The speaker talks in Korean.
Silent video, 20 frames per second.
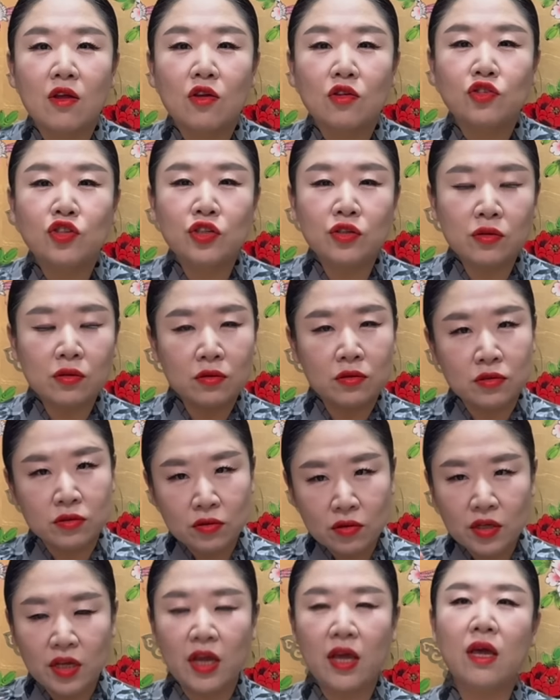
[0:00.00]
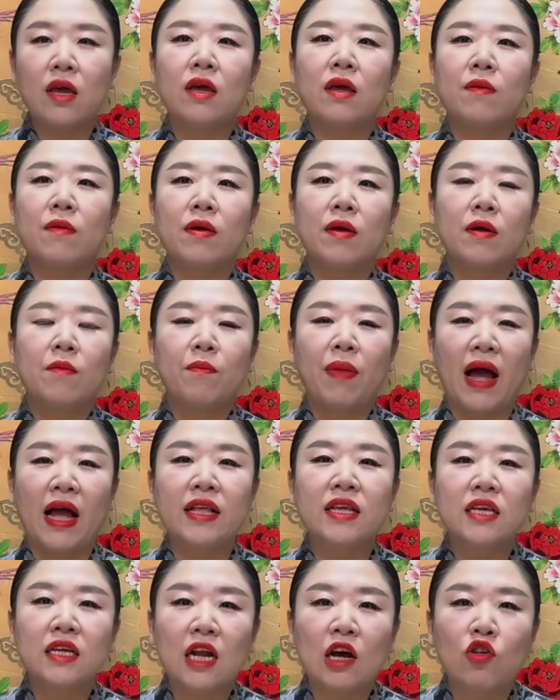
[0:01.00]
지들 그렇게
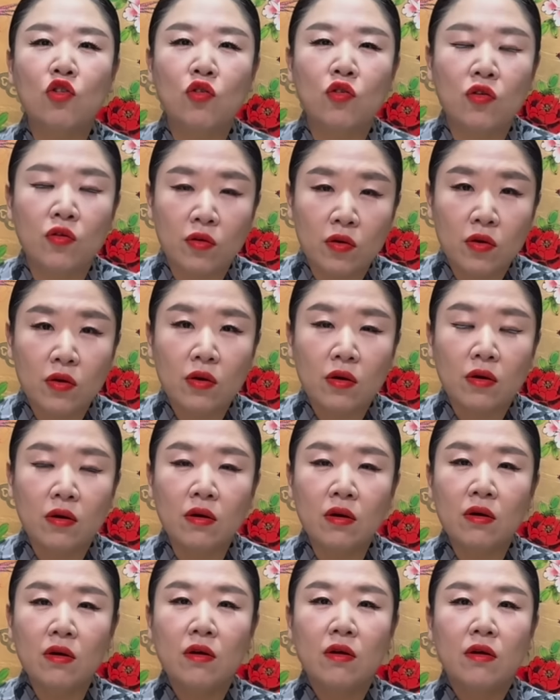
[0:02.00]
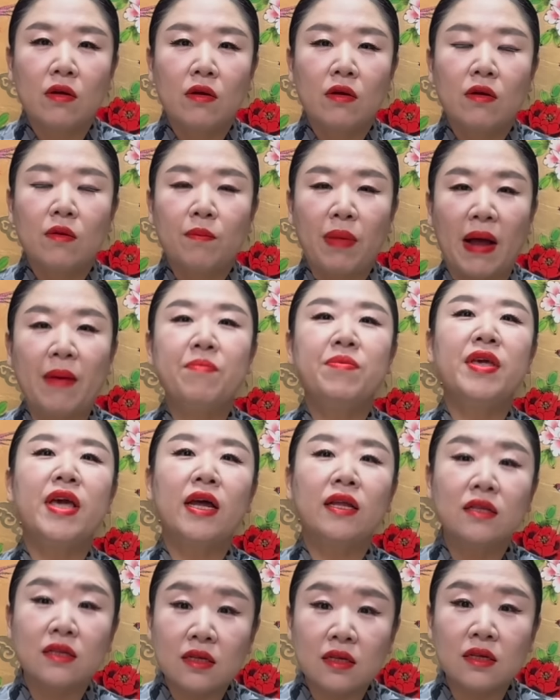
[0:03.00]
반이라고 어
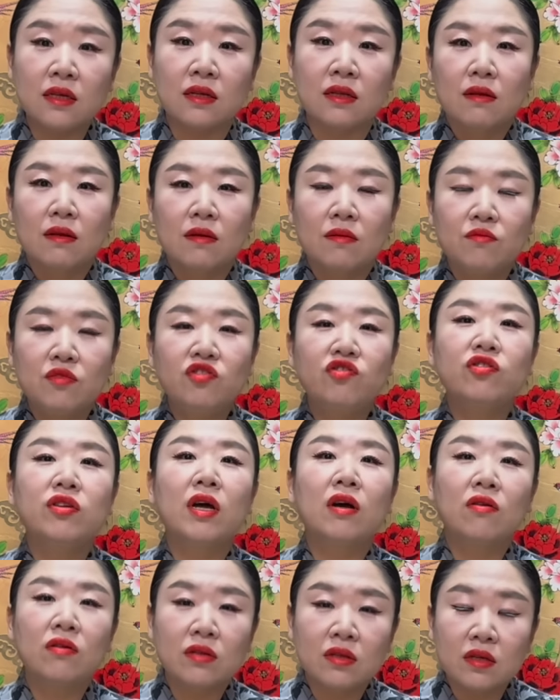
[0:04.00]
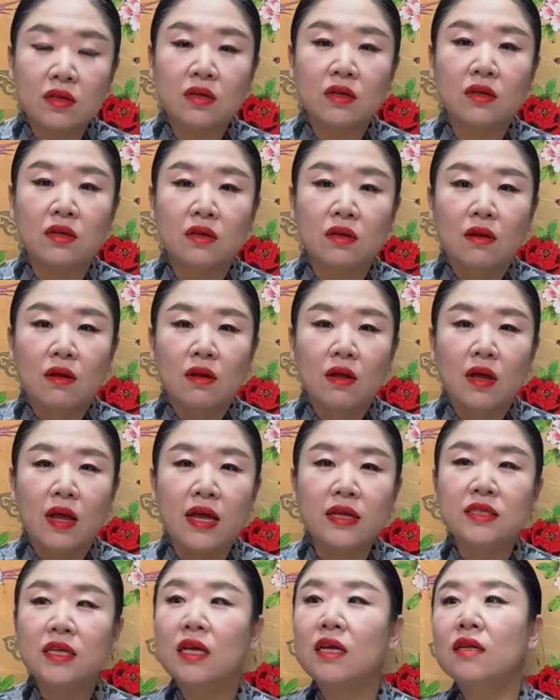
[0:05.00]
반미하는 민주당 것들
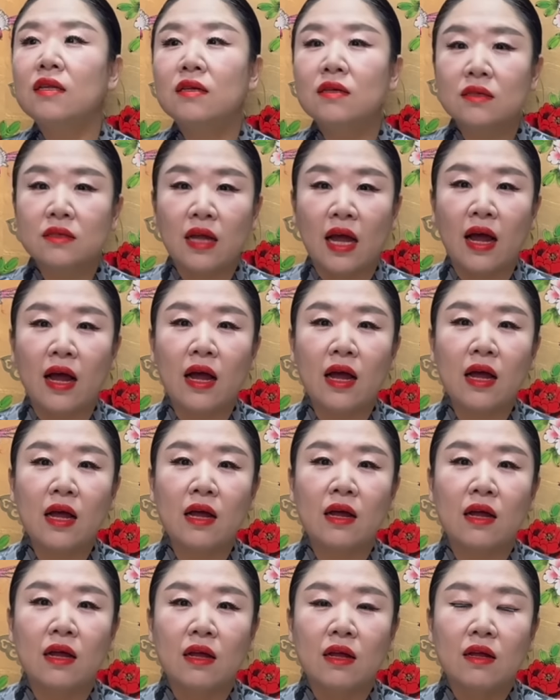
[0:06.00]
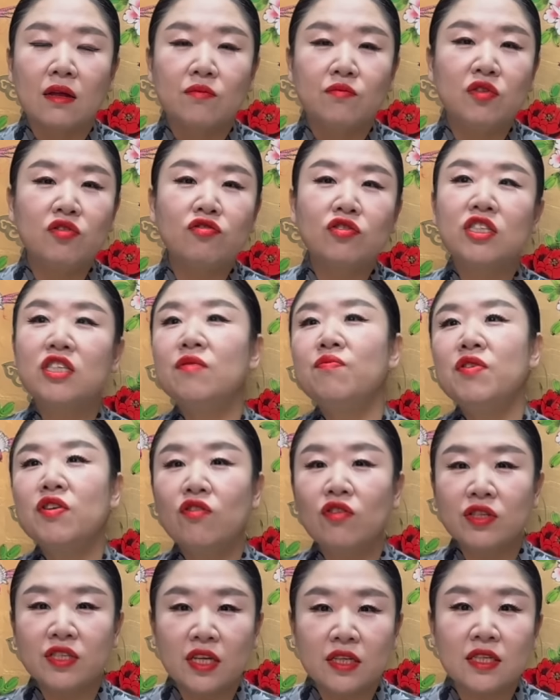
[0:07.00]
애새끼들은 다 미국
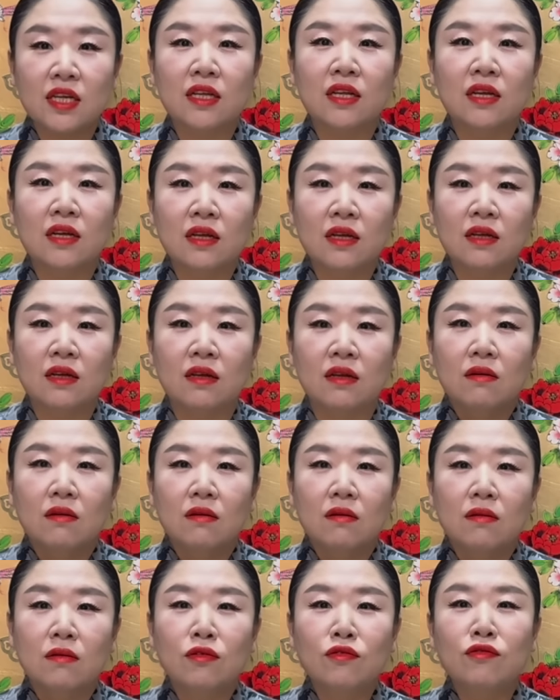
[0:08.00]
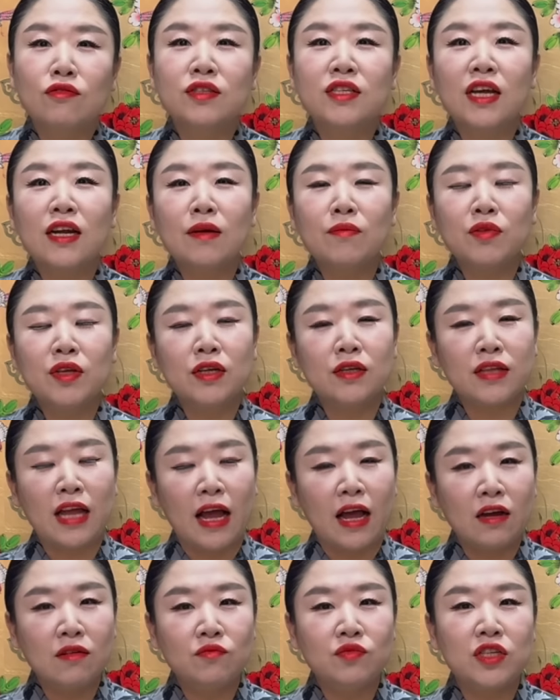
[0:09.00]
시민권자잖아. 그리고 그 사람들은
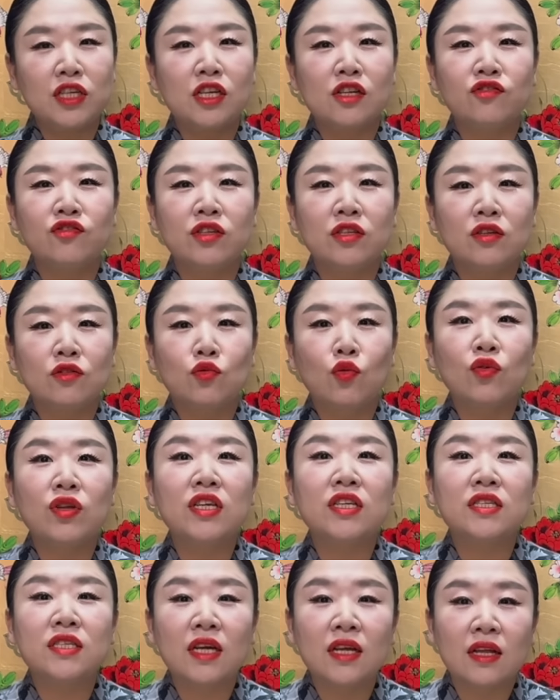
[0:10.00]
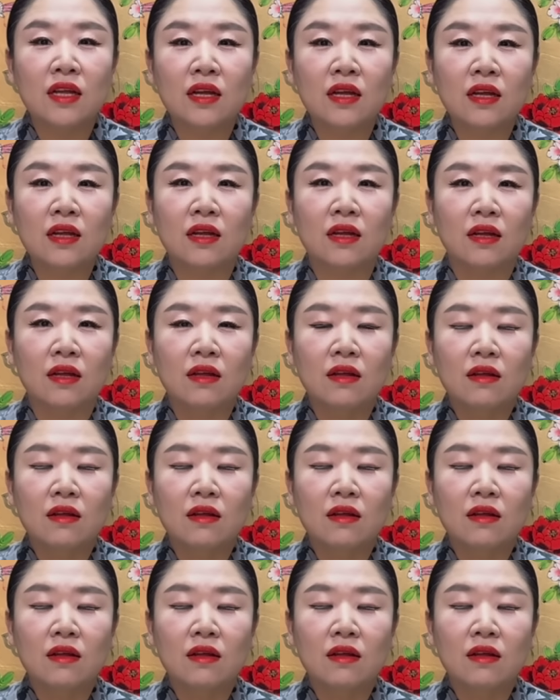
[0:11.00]
다 움직일 수 있는 돈이 있잖아.